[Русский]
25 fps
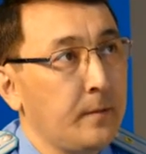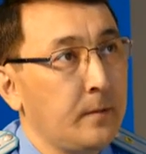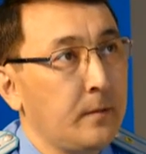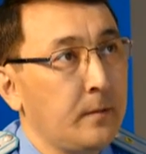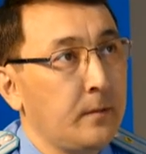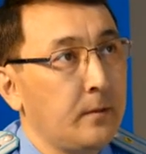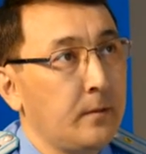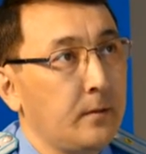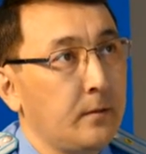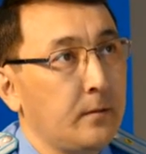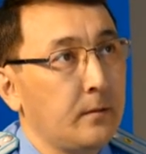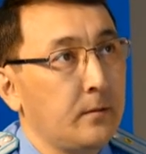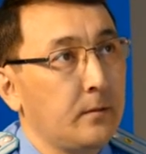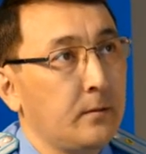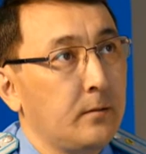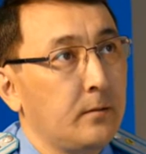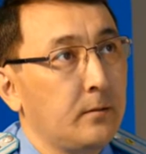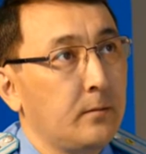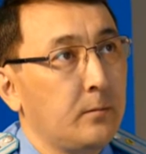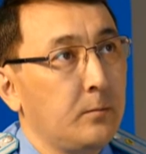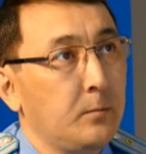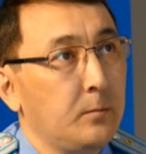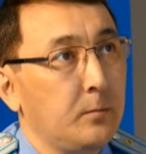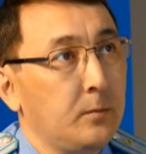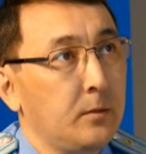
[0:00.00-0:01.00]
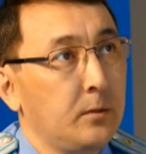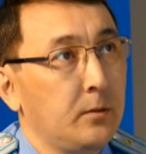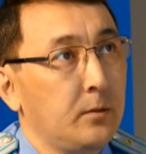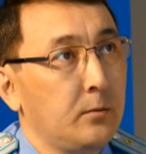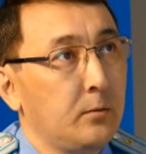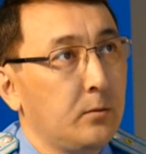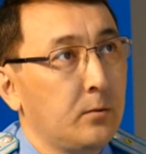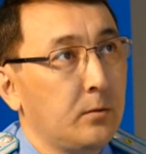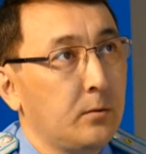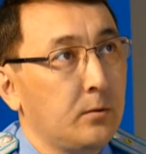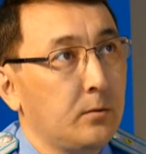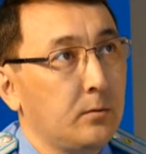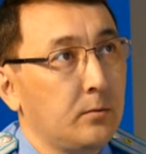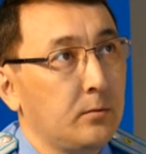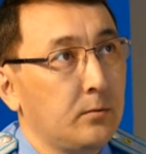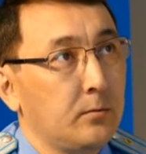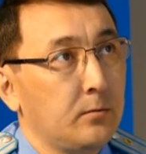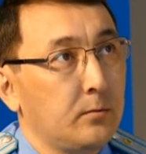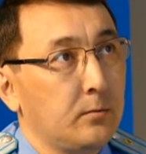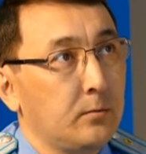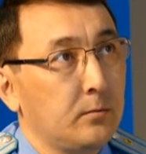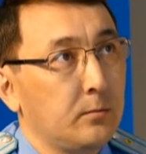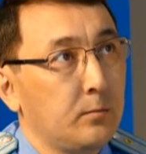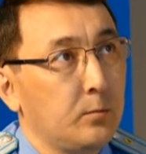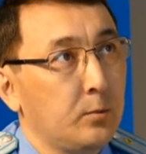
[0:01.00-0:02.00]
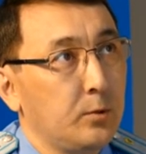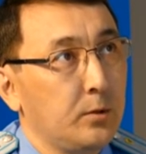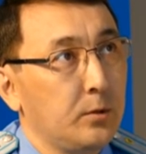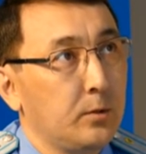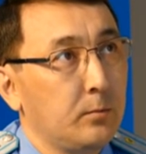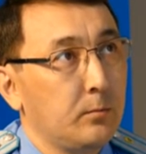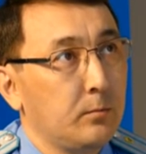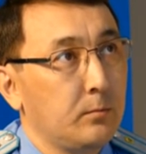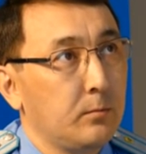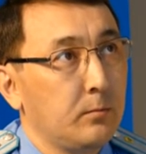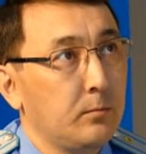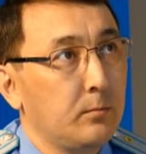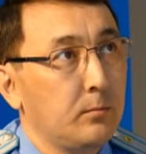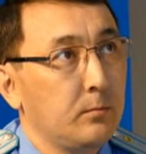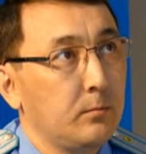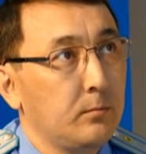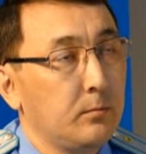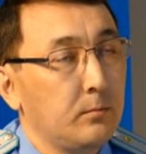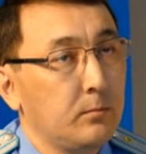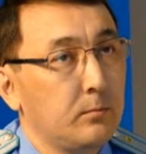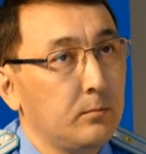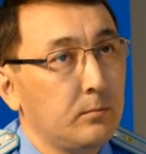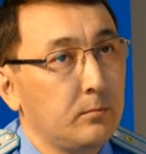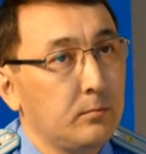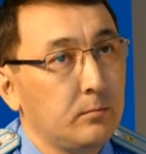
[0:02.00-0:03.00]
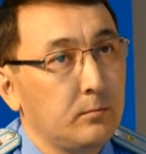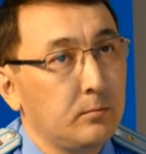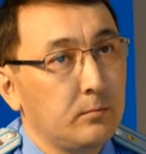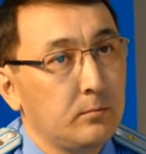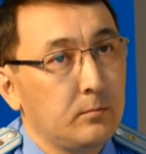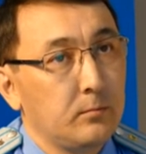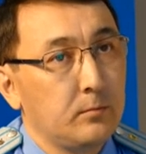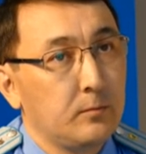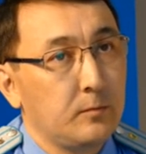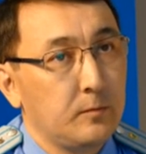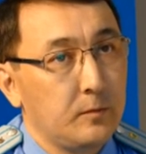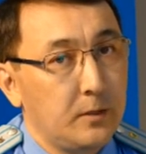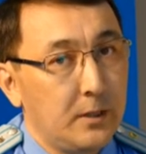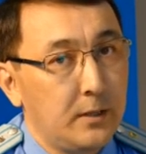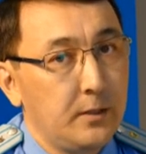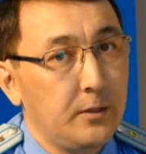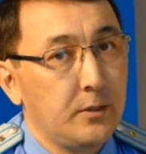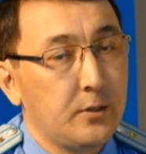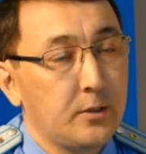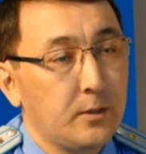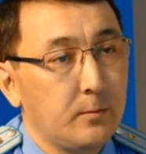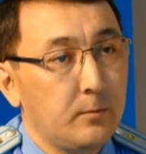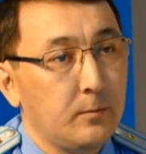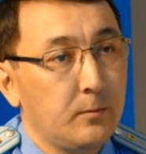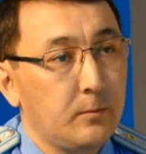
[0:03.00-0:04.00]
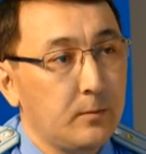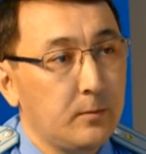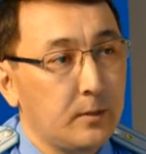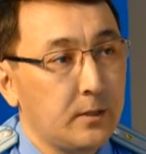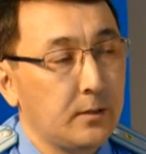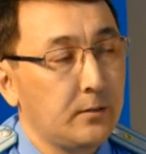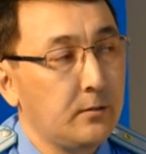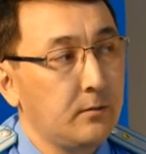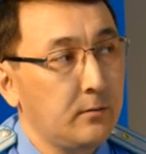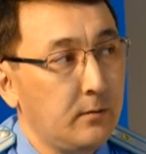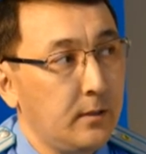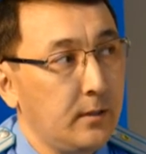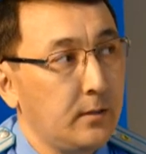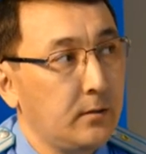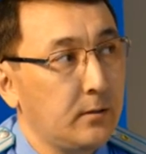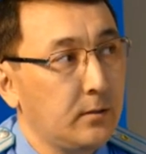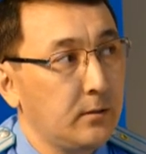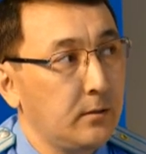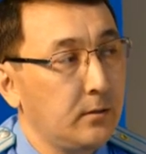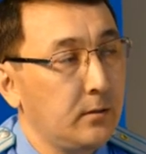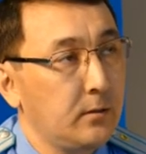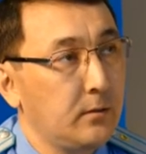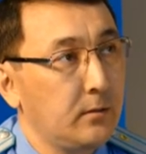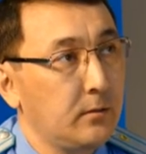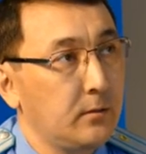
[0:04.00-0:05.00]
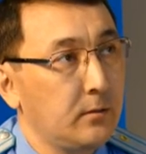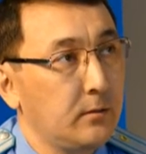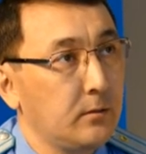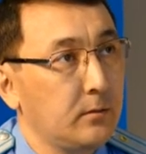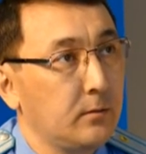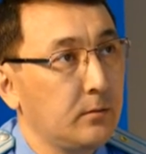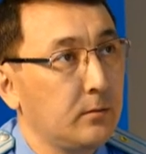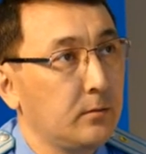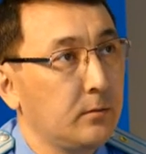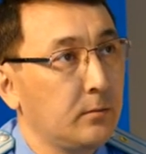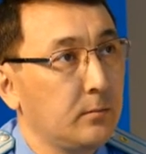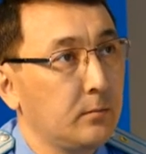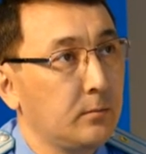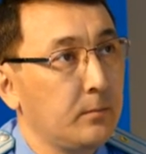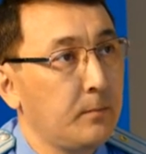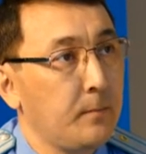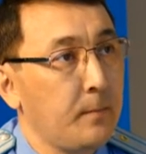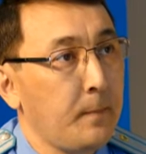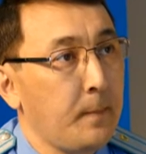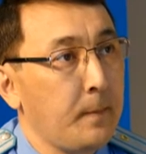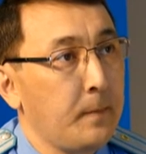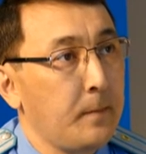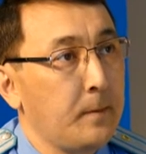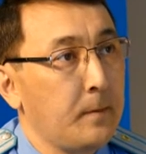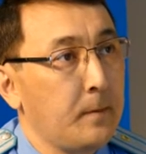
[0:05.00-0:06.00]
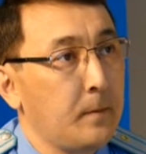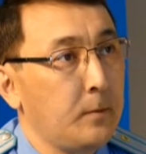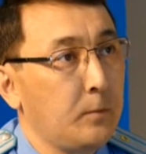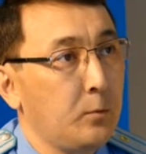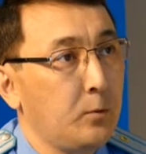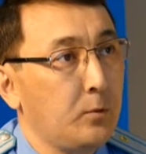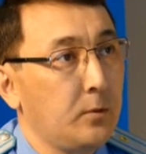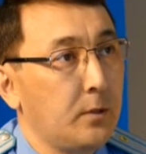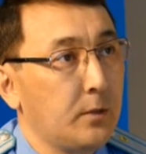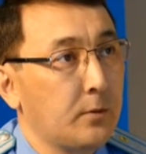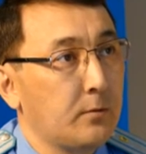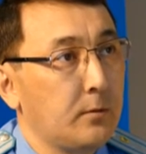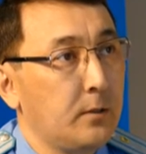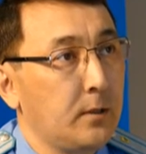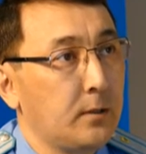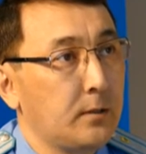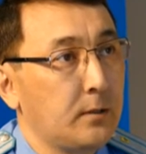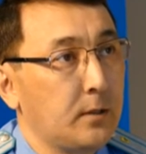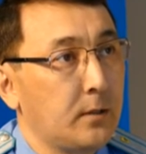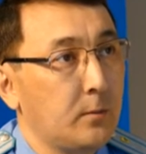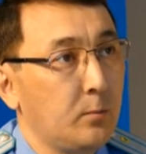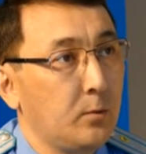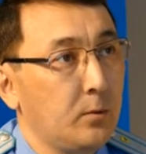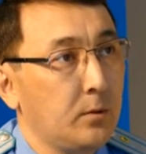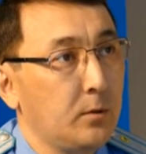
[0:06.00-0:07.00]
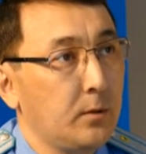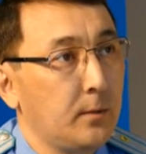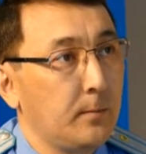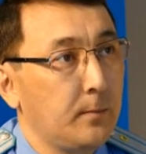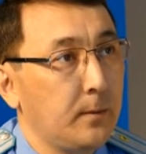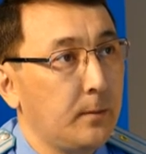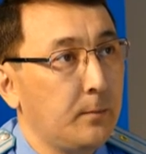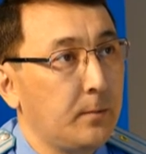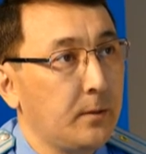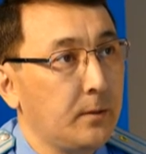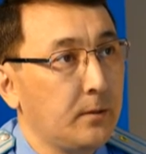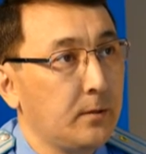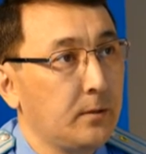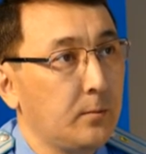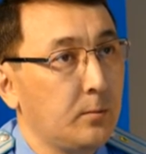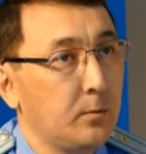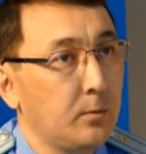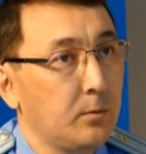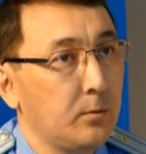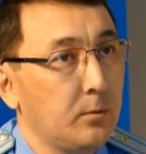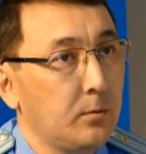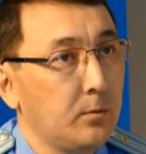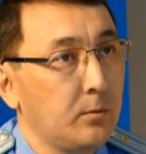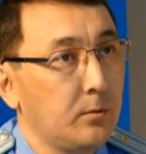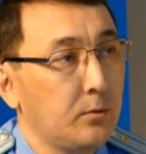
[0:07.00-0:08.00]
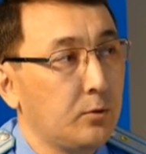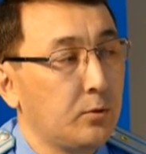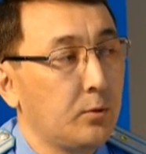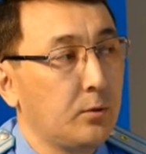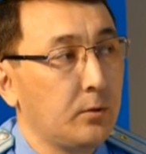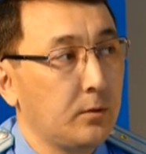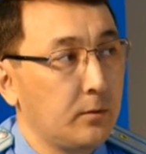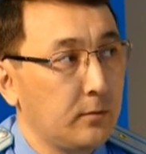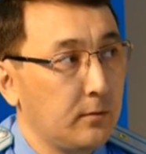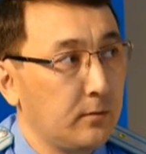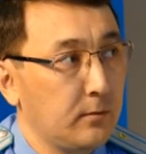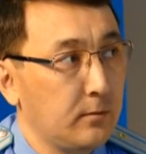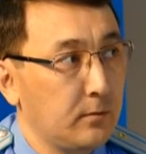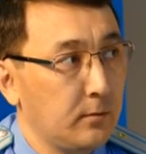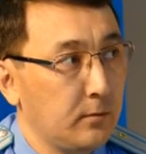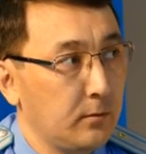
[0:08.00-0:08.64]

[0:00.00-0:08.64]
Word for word: Э, мы его э, будем в дальнейшем развивать и будет осуществляться работа по принципу ЦОНов.